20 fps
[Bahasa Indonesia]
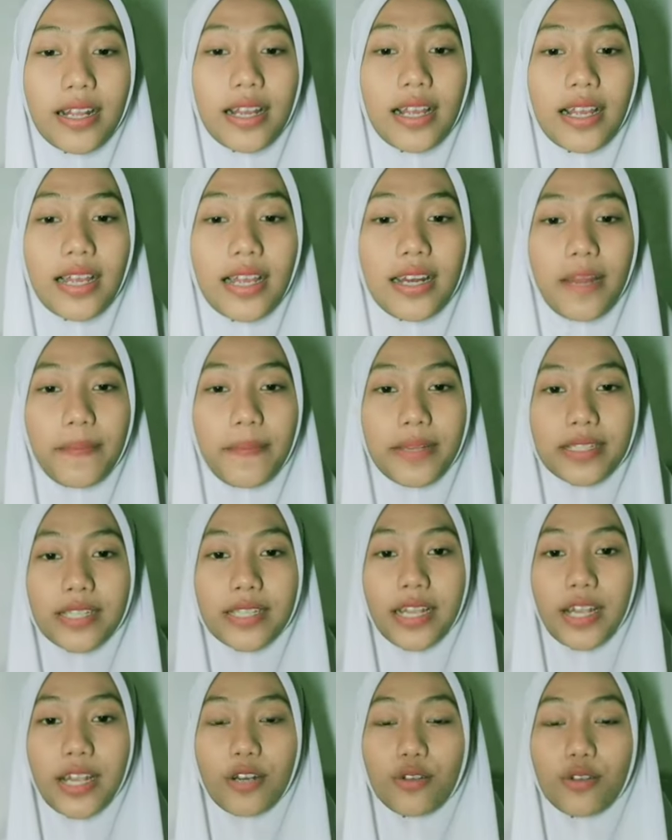Perkenalkan nama
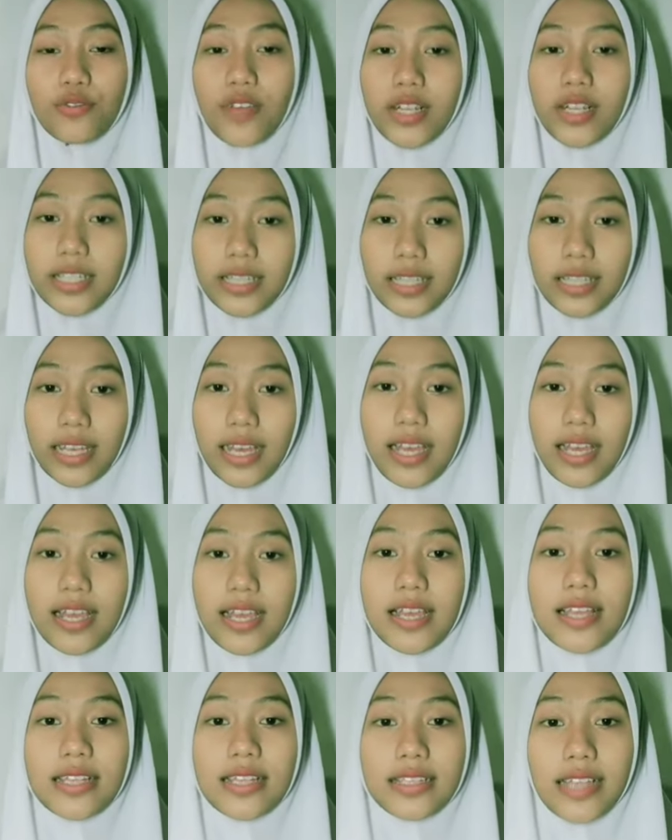saya Novalita,
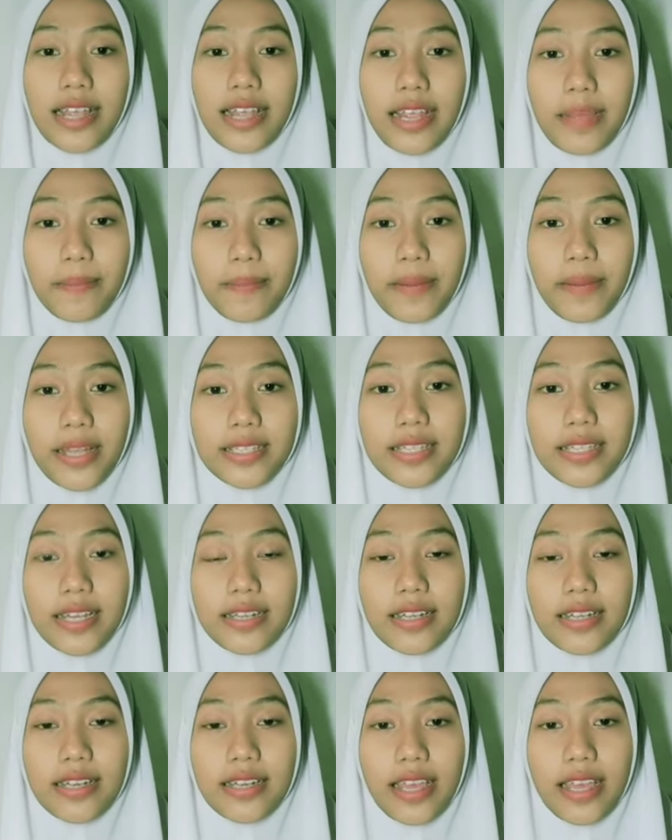saya pelajar
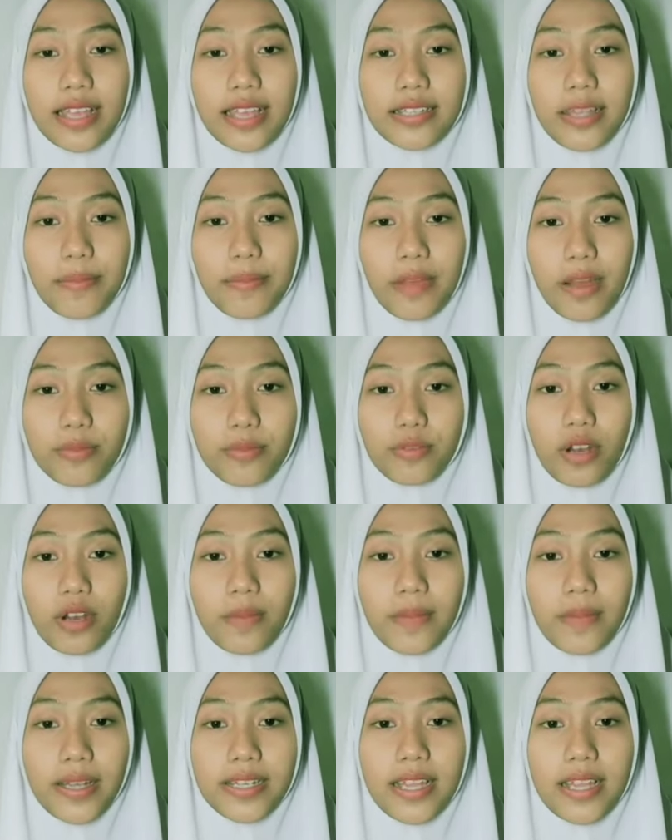dari SMA
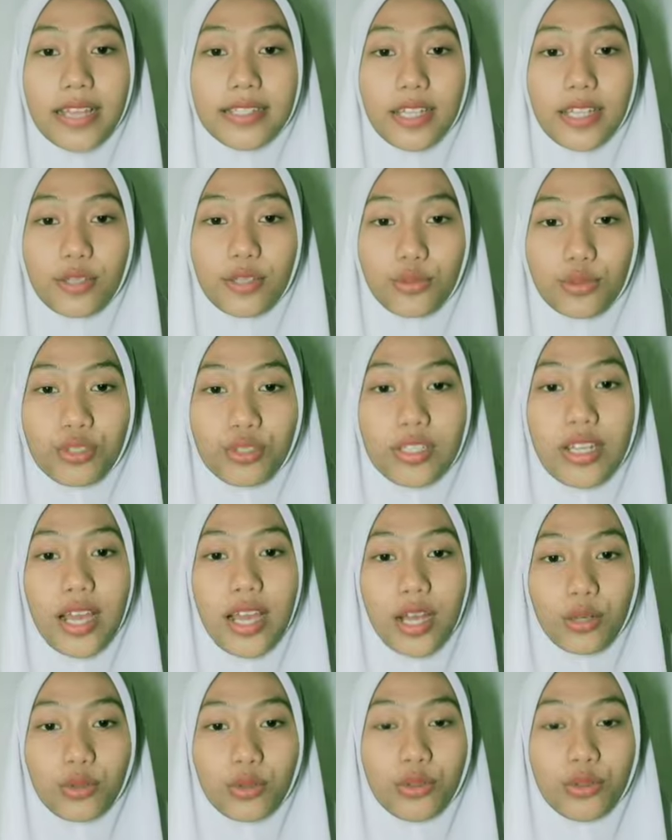Muhammadiyah 1
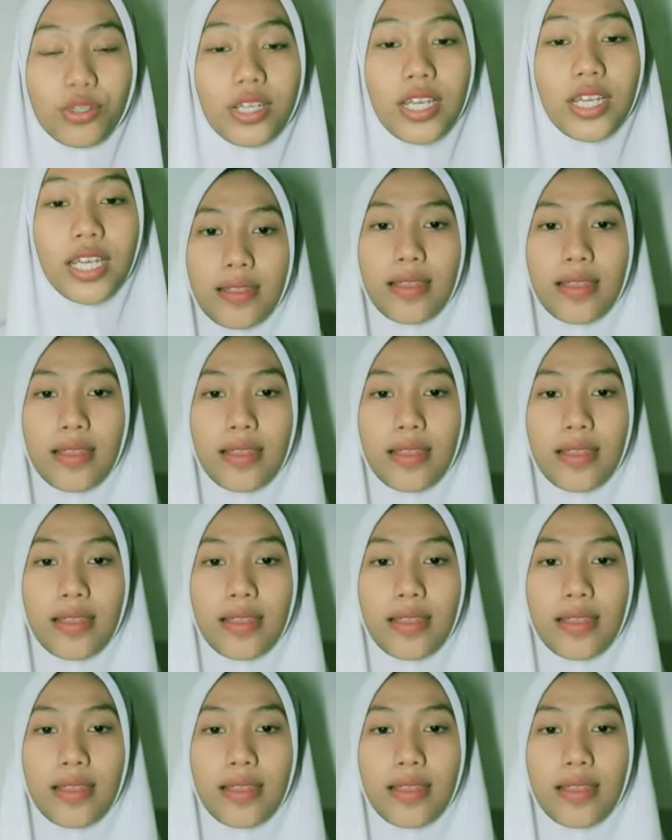Sinagung.